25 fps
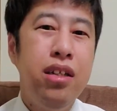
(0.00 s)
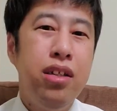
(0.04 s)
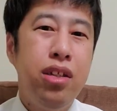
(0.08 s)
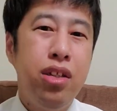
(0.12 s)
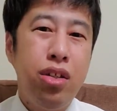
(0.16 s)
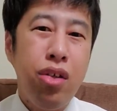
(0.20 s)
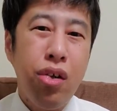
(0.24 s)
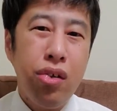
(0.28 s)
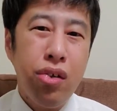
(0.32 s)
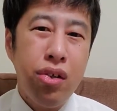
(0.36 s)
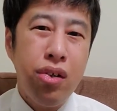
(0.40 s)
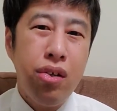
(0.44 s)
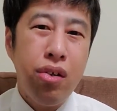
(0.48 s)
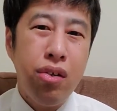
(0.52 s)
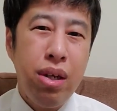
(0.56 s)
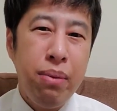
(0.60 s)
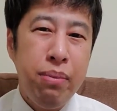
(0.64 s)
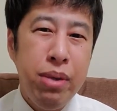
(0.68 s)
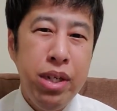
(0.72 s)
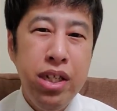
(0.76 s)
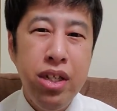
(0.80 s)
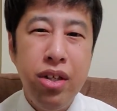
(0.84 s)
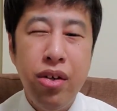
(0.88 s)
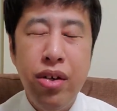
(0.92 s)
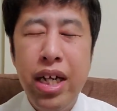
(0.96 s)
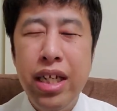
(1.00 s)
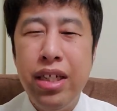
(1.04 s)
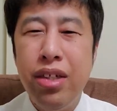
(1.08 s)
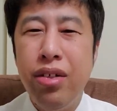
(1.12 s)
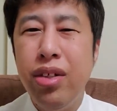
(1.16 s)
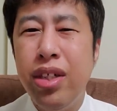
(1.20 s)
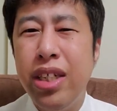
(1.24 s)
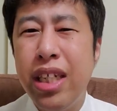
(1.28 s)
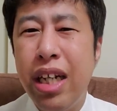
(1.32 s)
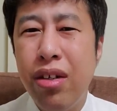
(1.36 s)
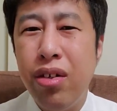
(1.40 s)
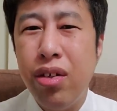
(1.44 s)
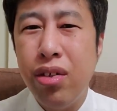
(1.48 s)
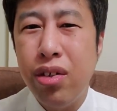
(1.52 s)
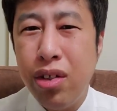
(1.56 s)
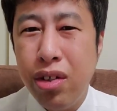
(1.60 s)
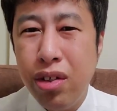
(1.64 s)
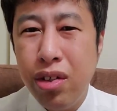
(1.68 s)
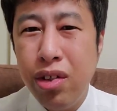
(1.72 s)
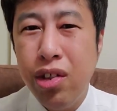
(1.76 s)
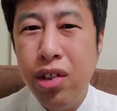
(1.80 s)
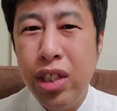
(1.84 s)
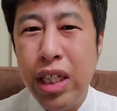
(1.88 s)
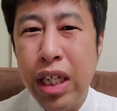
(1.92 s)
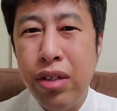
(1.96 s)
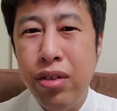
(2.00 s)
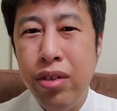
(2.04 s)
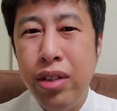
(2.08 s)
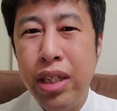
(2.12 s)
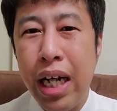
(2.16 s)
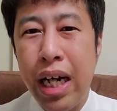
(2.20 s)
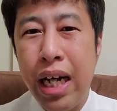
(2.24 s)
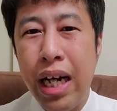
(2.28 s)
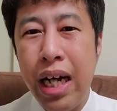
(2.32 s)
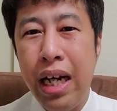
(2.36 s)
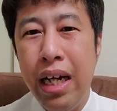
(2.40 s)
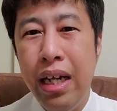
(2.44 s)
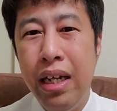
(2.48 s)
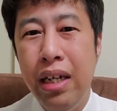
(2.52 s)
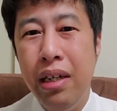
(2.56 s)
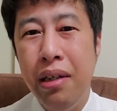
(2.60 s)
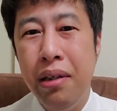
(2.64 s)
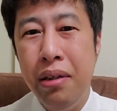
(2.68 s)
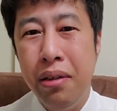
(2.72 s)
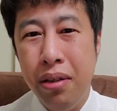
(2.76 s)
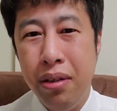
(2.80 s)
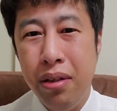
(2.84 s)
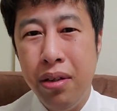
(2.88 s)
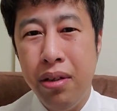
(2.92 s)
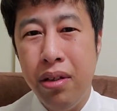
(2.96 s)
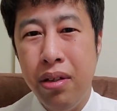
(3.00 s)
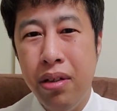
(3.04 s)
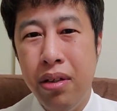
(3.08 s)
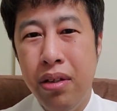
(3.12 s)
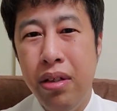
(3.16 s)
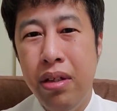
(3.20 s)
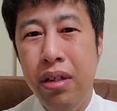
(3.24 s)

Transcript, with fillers: ちょっとでもイントネーション違うとすぐついてくるんだから。うん。